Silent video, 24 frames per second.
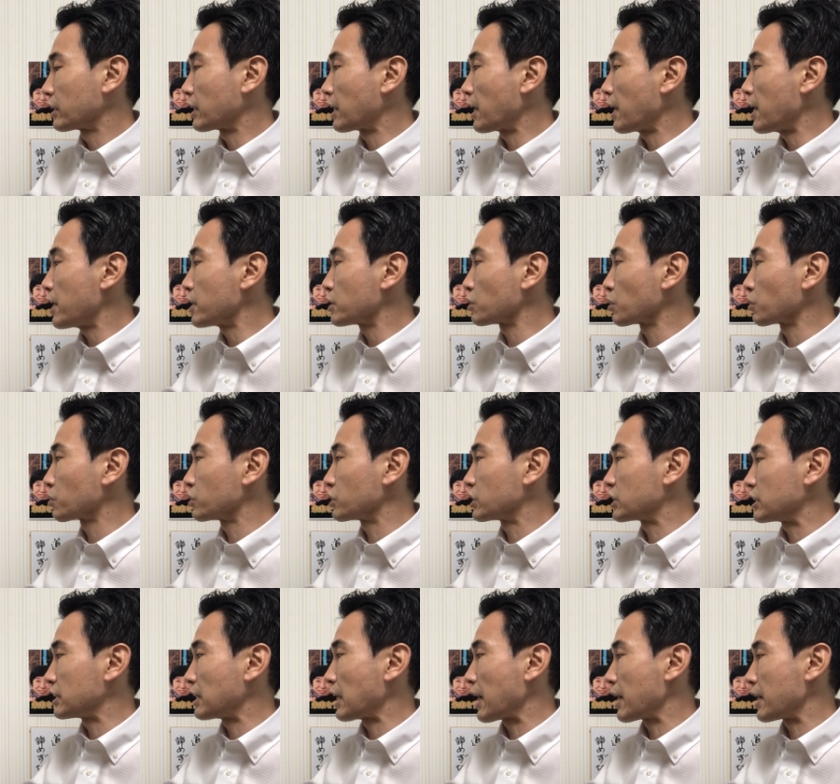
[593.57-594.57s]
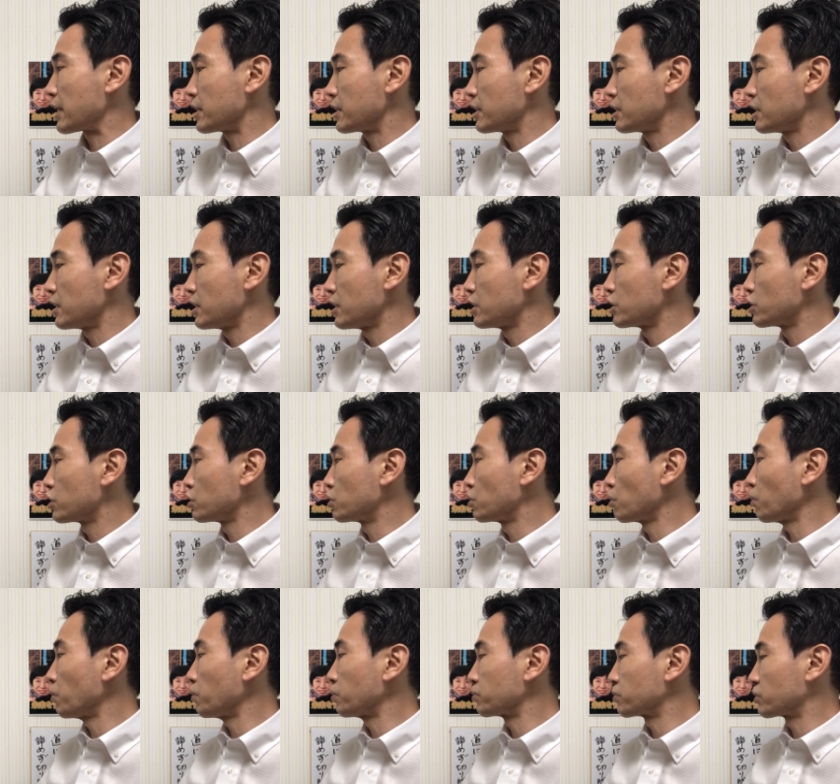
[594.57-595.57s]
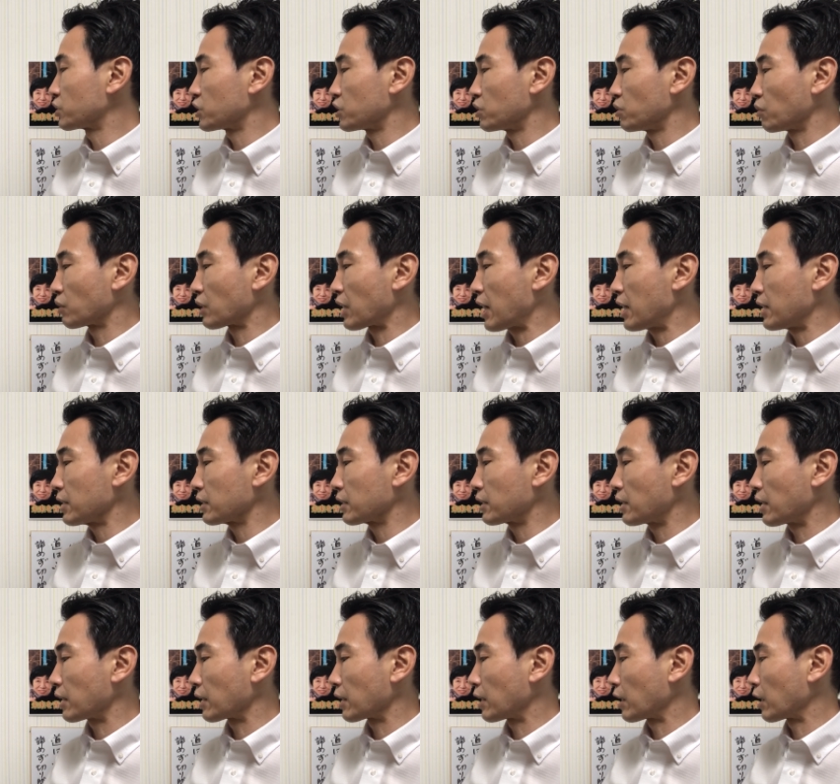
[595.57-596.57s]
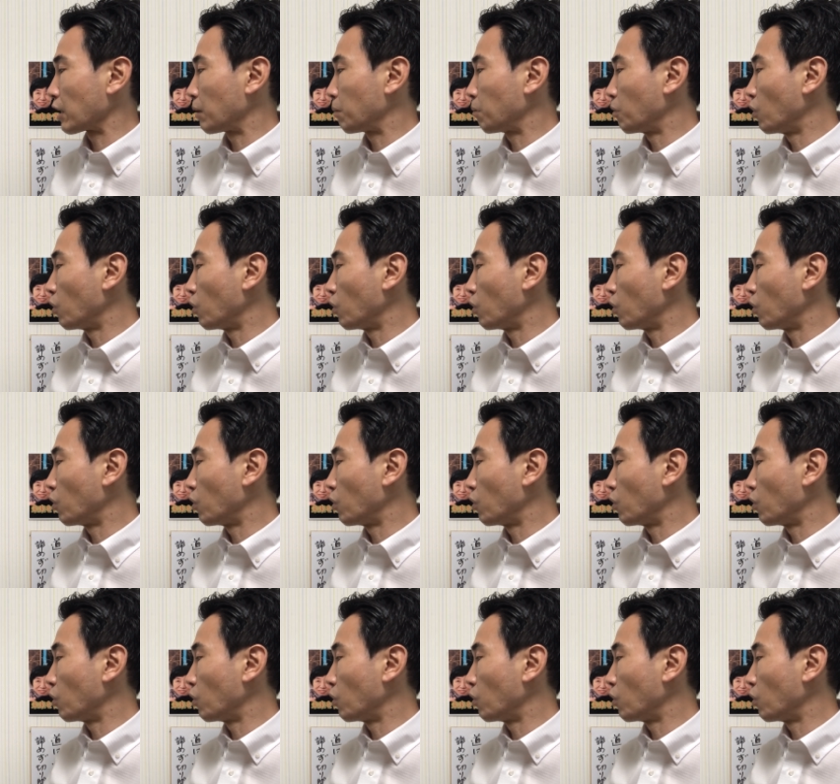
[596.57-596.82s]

抵触しない児童福祉の観点から